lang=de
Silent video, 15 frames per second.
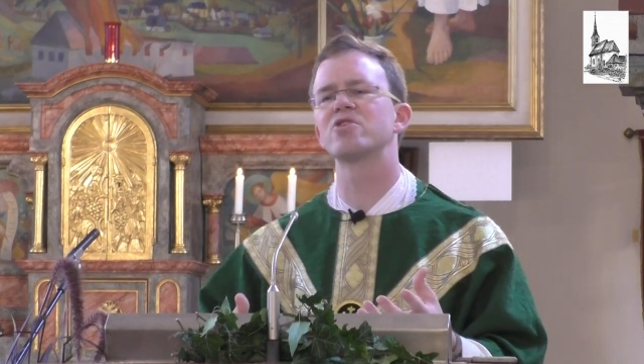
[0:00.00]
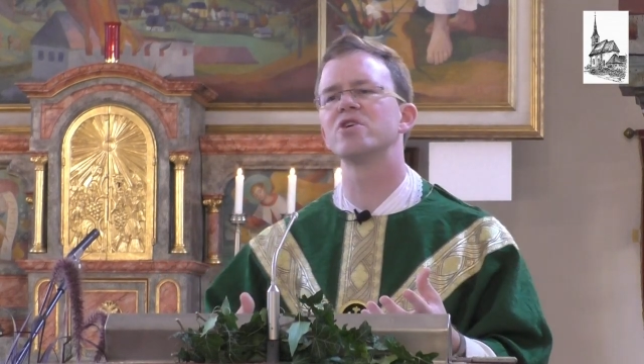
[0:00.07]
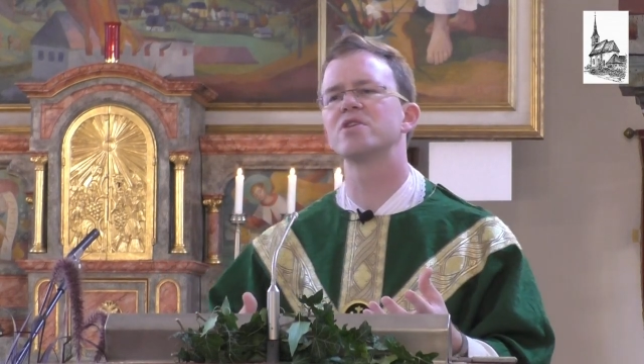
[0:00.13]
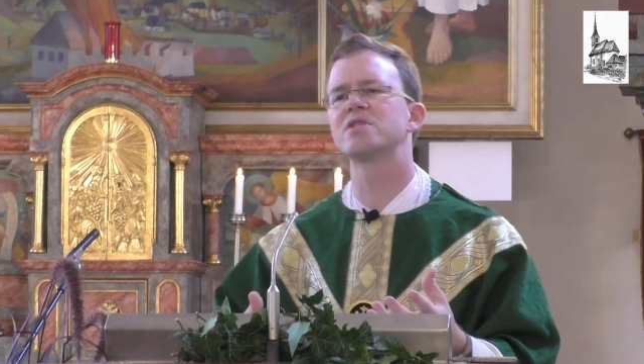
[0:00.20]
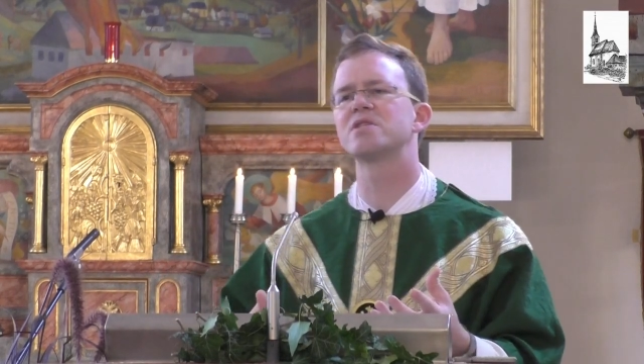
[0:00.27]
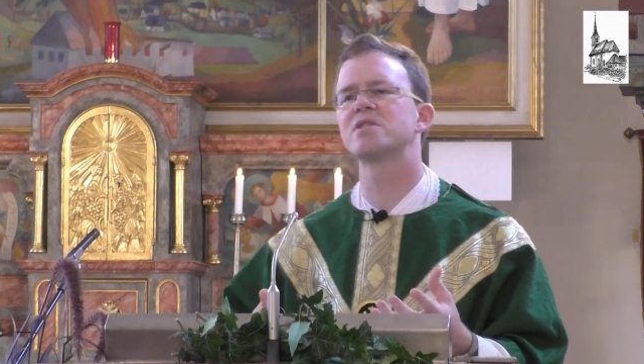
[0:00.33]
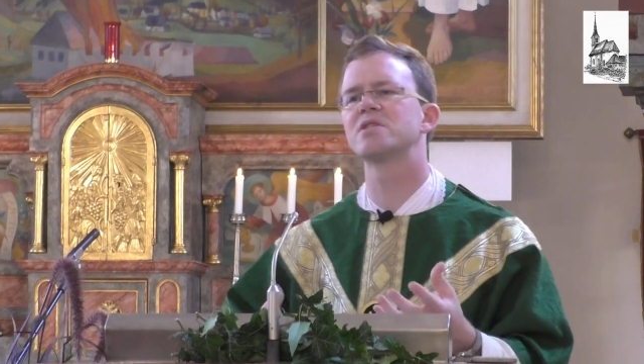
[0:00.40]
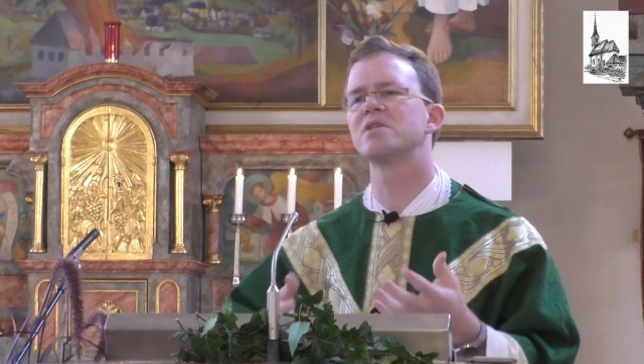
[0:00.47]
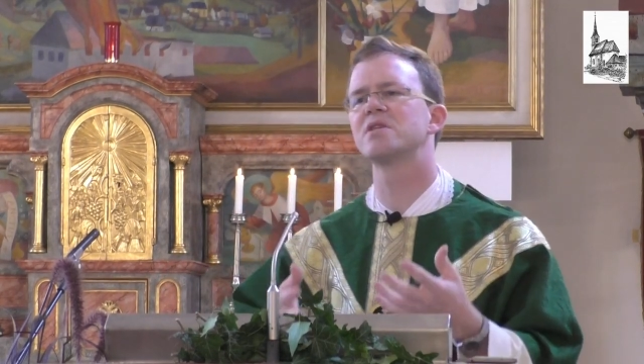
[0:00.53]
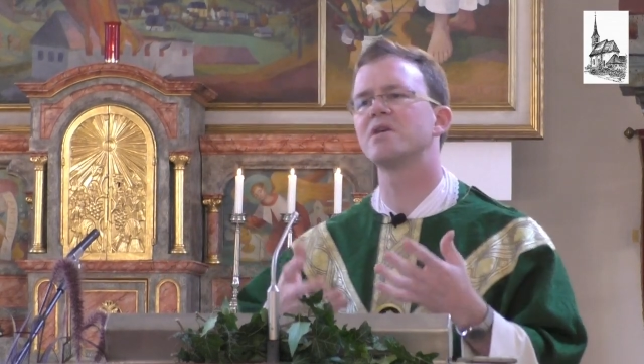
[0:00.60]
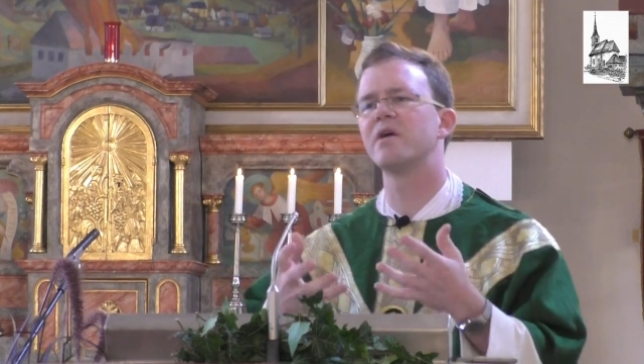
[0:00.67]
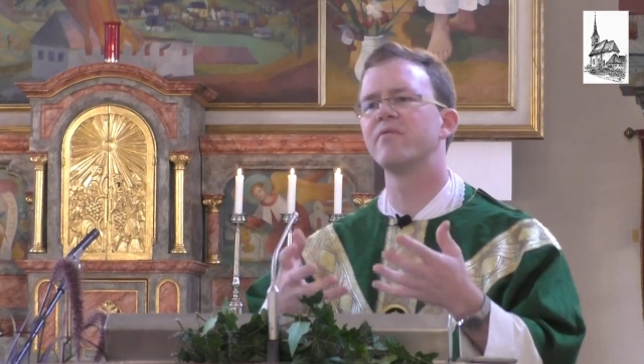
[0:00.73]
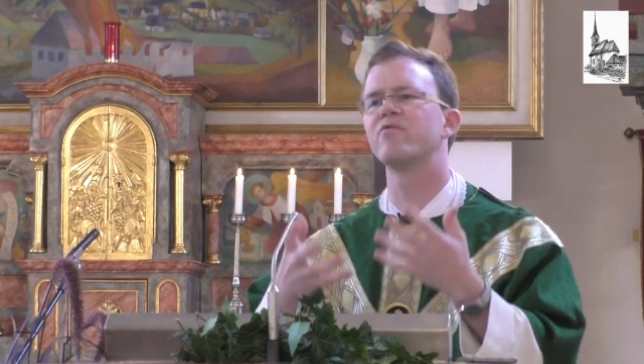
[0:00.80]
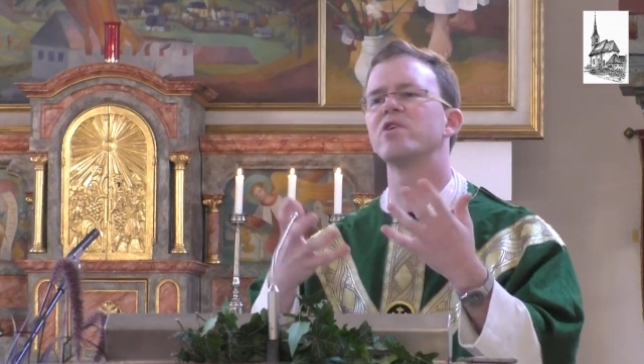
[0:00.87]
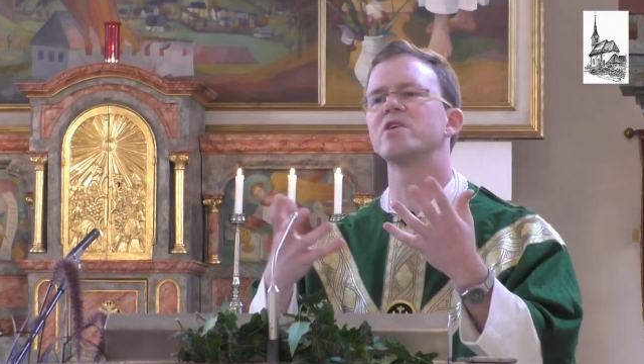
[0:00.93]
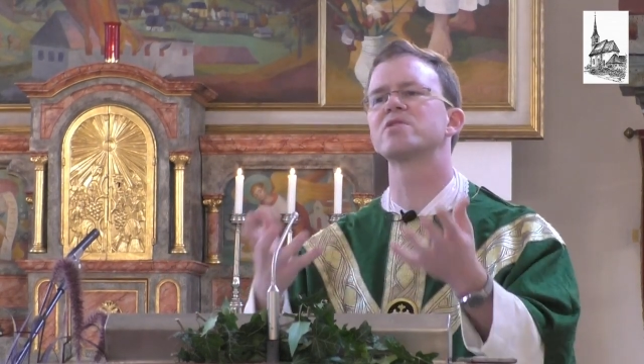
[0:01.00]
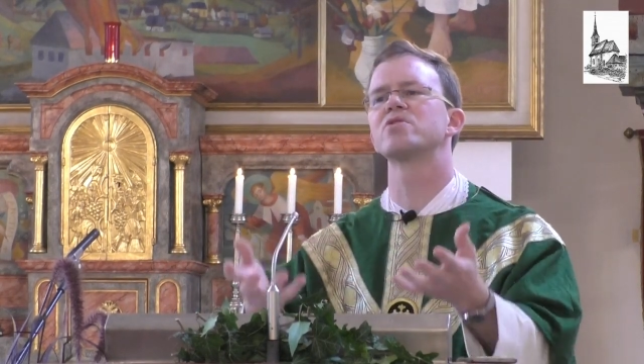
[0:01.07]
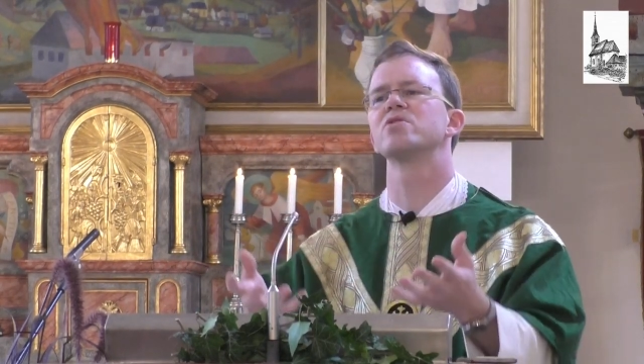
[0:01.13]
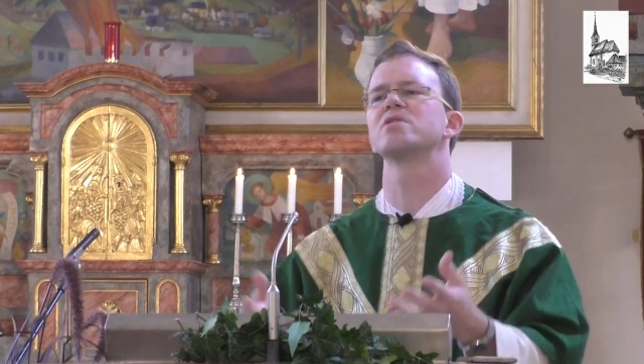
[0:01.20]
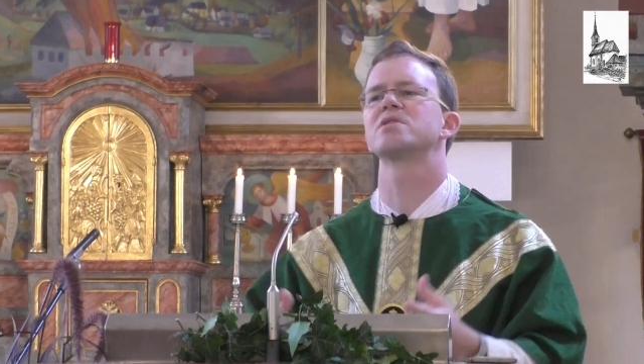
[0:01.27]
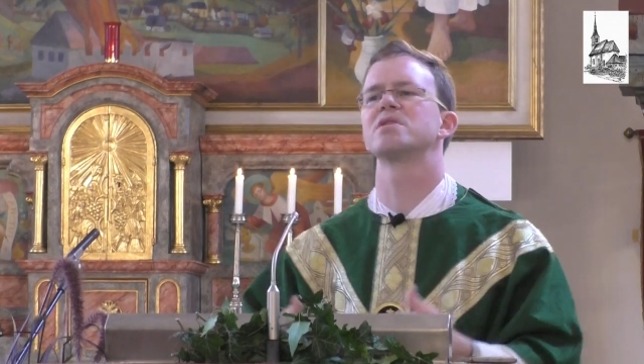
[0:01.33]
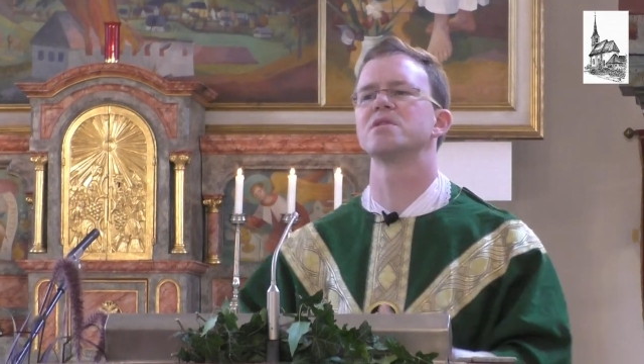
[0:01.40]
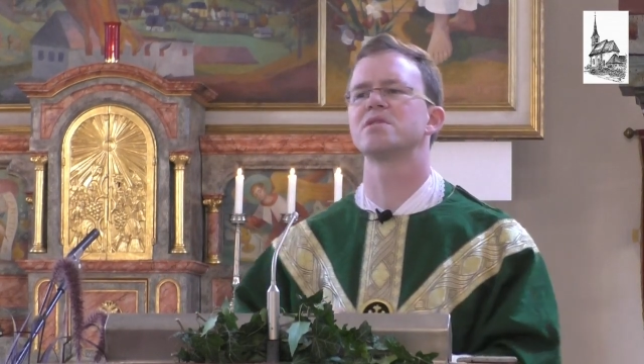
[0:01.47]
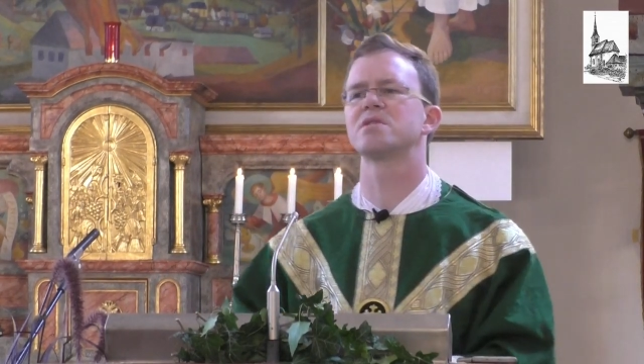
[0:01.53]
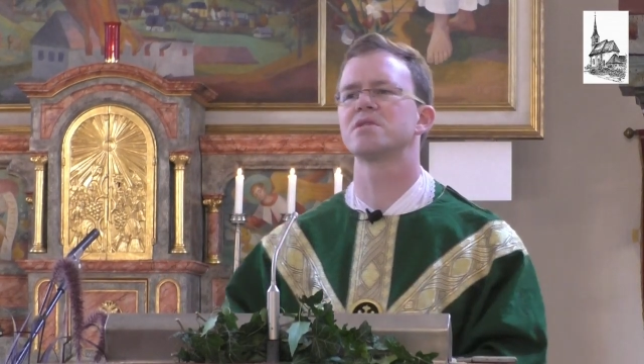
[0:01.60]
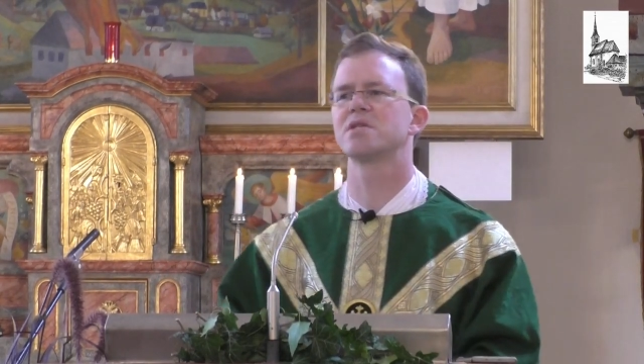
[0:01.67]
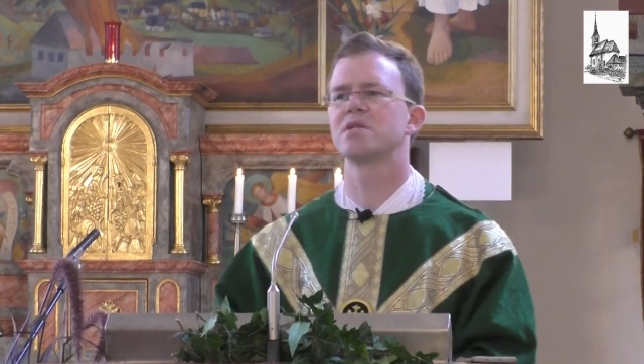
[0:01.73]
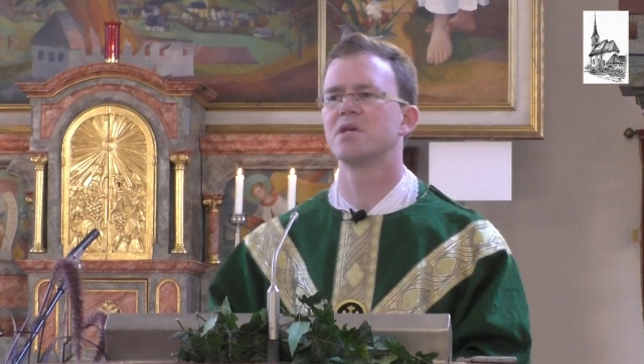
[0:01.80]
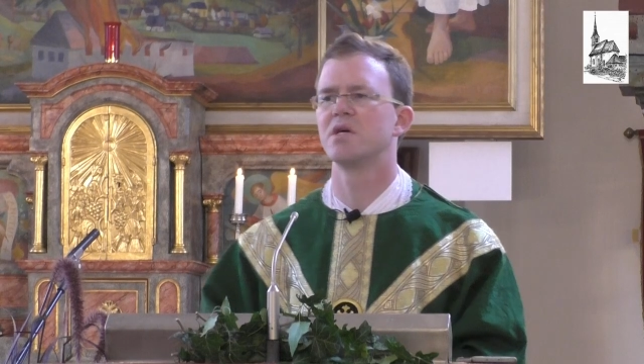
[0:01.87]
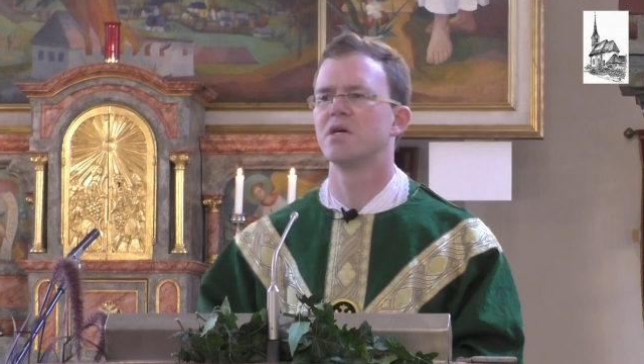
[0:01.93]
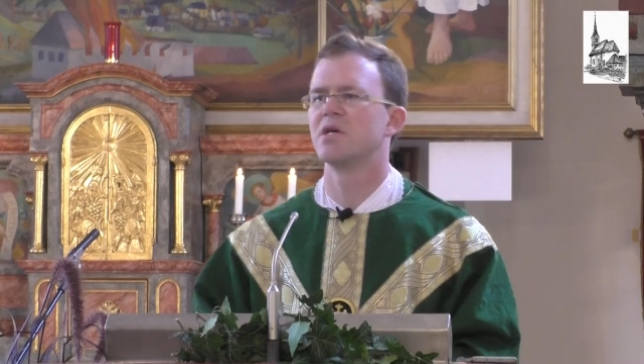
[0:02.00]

Gott, am Wort Gottes.